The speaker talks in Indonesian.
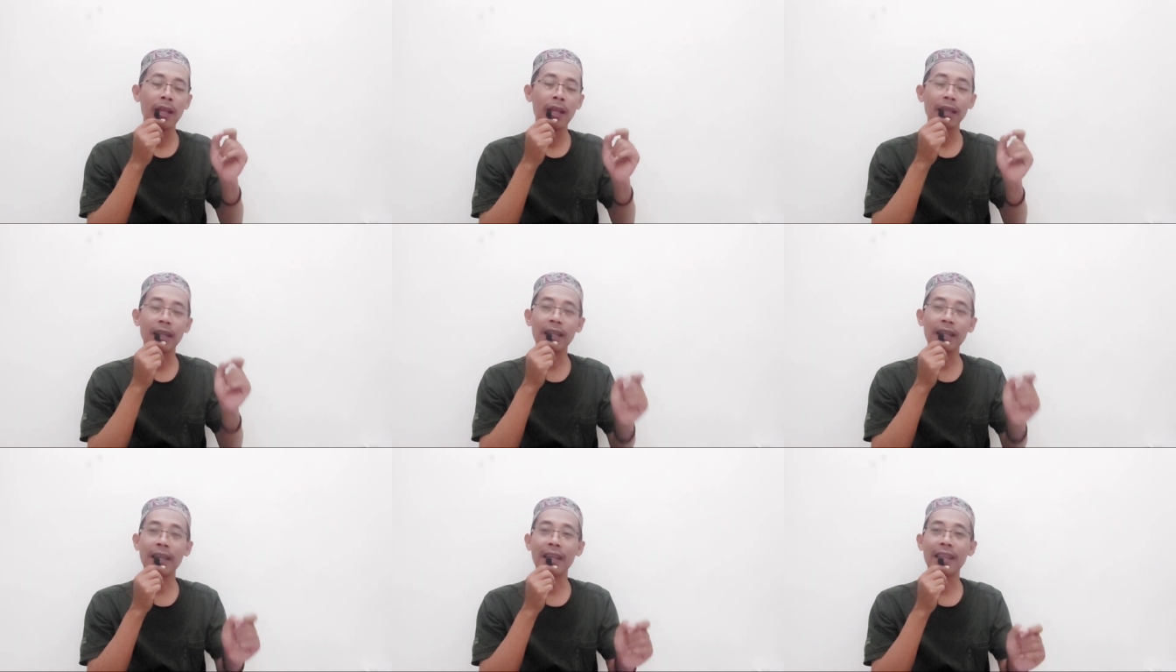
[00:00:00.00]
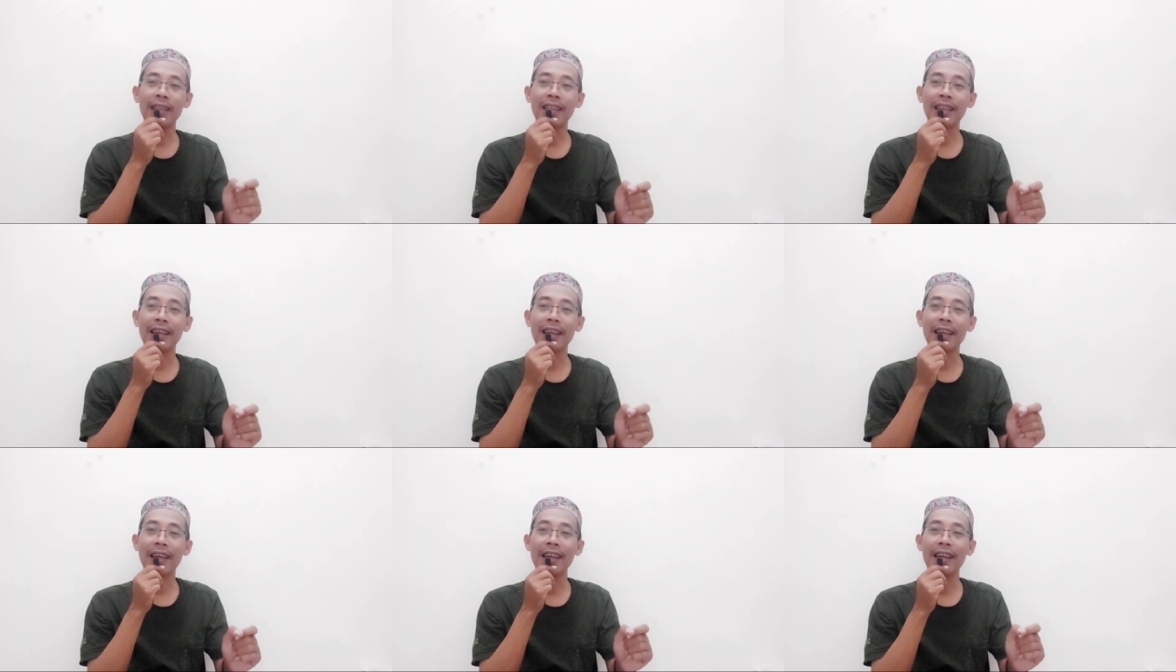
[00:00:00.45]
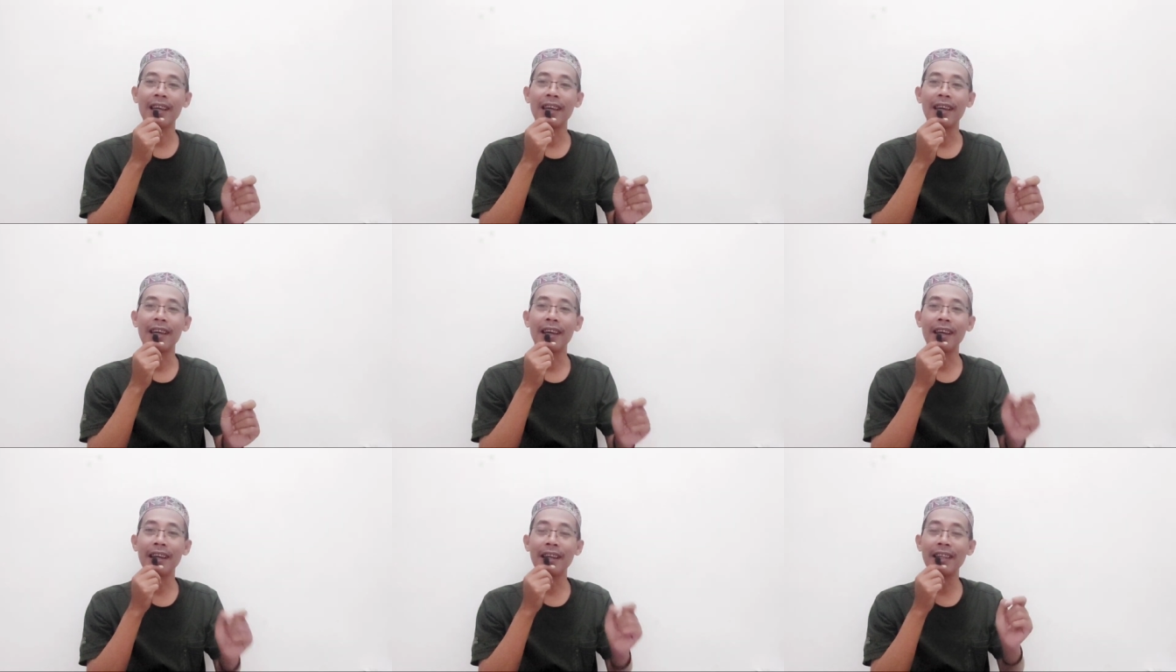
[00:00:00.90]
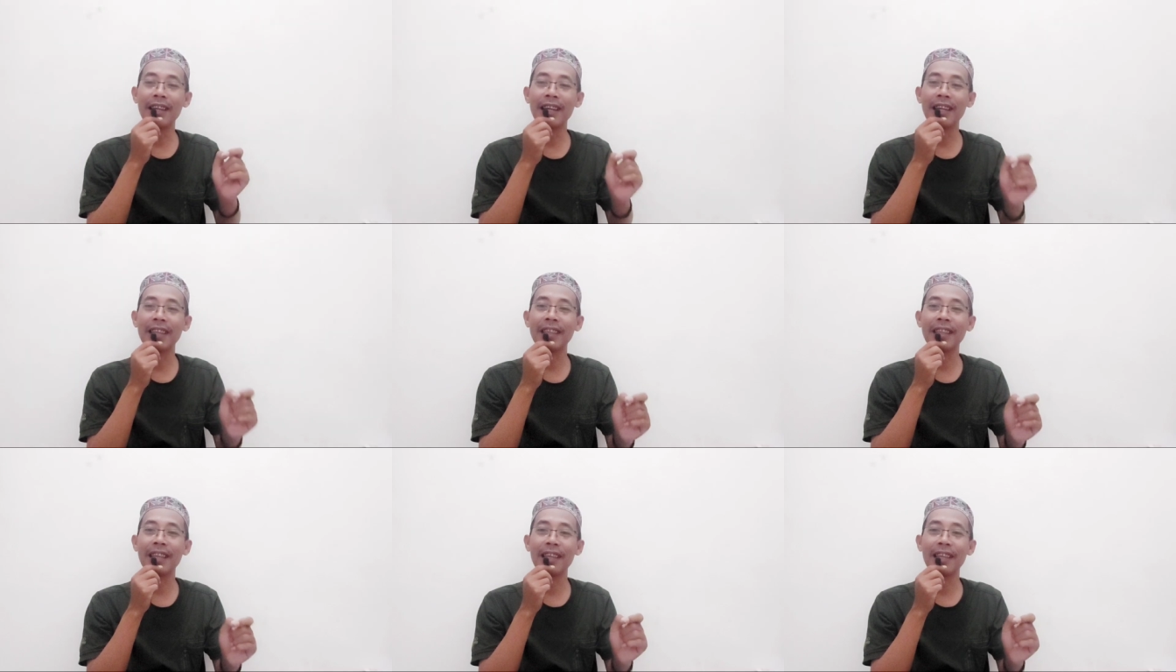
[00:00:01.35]
ternyata
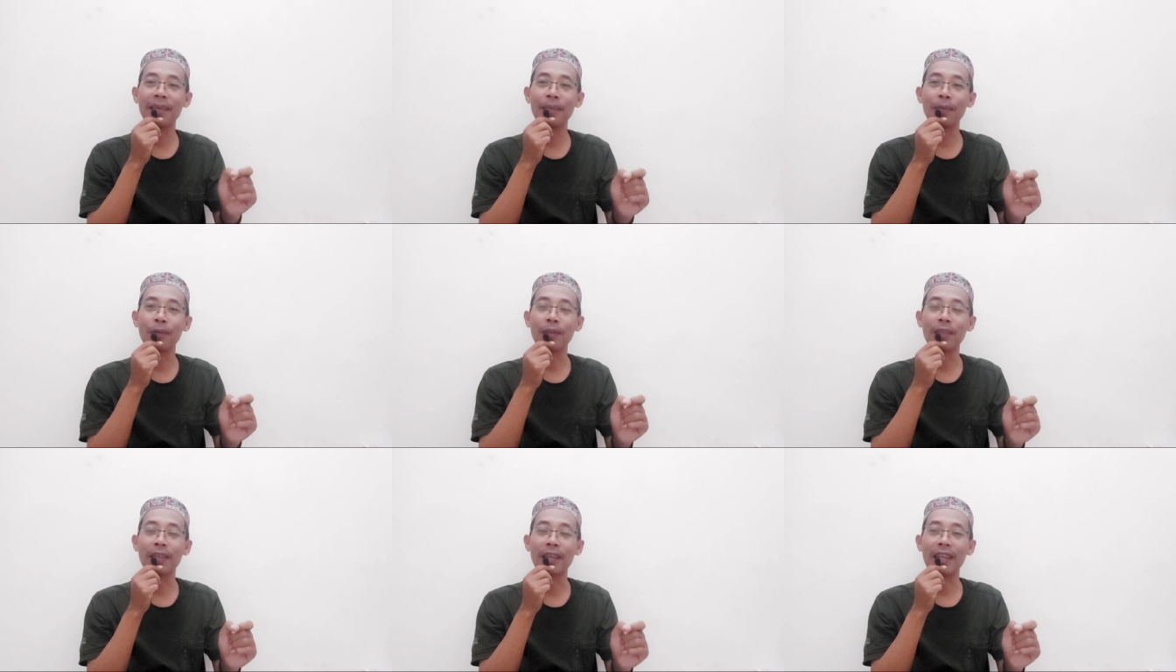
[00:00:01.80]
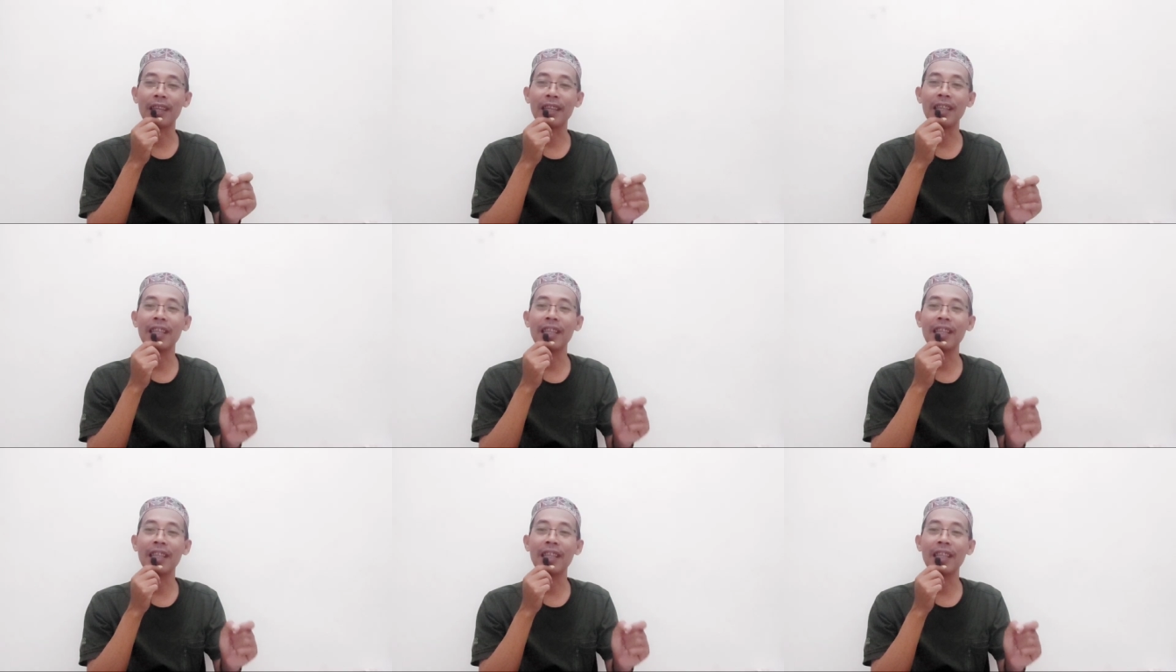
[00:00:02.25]
Endang Jaya Putra ini